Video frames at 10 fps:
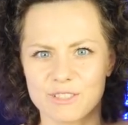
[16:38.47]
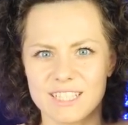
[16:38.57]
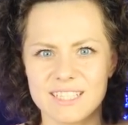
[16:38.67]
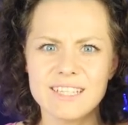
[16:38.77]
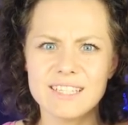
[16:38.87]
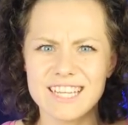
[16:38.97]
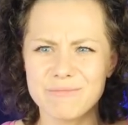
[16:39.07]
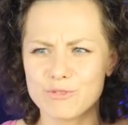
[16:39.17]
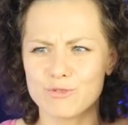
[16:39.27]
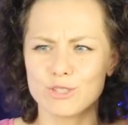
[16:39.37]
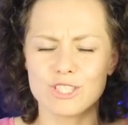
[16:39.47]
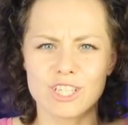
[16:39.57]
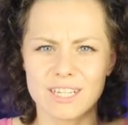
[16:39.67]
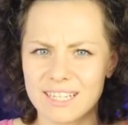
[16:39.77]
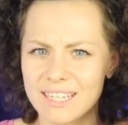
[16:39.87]
владениями,
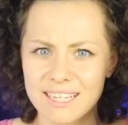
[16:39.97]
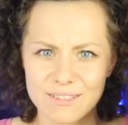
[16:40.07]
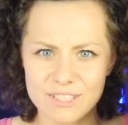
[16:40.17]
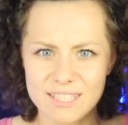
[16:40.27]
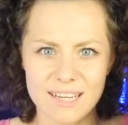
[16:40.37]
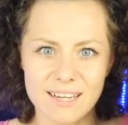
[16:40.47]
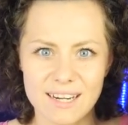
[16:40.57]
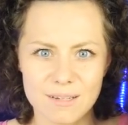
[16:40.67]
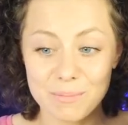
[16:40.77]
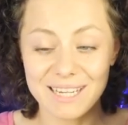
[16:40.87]
фоточка в Инстаграм.